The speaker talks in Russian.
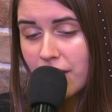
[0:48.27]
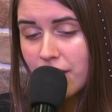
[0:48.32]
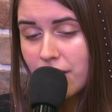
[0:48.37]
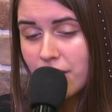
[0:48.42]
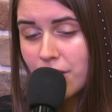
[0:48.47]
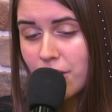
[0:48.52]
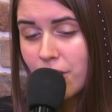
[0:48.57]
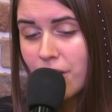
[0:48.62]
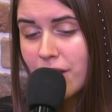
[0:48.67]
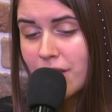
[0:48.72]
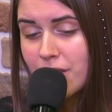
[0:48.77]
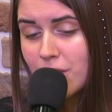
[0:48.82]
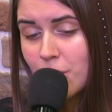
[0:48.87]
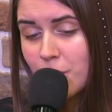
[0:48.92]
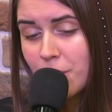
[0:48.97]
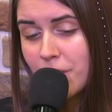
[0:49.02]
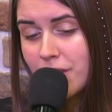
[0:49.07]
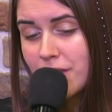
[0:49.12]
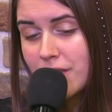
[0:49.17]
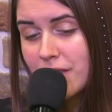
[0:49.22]
кто
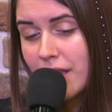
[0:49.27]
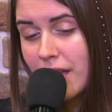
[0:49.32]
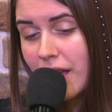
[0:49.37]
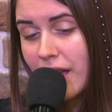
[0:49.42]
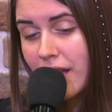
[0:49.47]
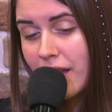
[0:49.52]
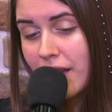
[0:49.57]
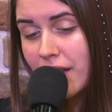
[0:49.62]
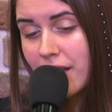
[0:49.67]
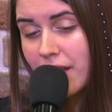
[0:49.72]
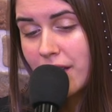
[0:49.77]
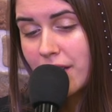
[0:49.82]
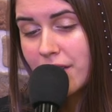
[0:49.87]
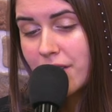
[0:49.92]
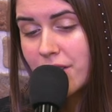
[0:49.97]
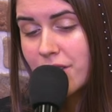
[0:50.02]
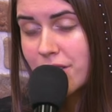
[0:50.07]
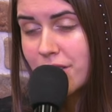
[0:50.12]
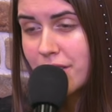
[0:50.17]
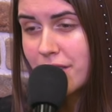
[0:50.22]
оступился
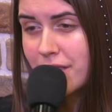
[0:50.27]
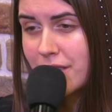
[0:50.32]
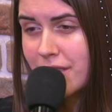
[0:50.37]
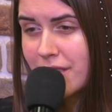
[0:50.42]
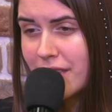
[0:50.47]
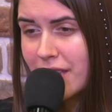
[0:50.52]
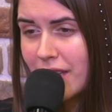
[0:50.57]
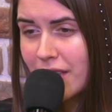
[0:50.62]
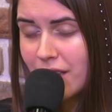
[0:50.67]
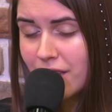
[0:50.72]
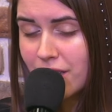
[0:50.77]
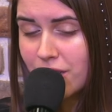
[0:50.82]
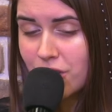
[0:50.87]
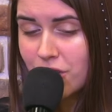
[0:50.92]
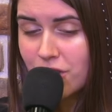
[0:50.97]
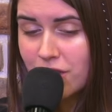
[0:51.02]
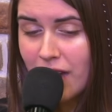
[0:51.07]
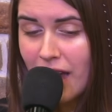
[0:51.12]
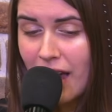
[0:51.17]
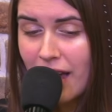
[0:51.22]
лишний, сделал
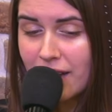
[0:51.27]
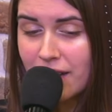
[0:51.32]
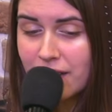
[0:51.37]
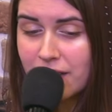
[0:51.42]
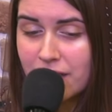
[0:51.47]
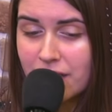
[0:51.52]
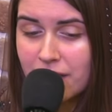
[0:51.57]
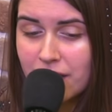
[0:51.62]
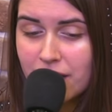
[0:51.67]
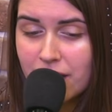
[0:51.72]
шаг —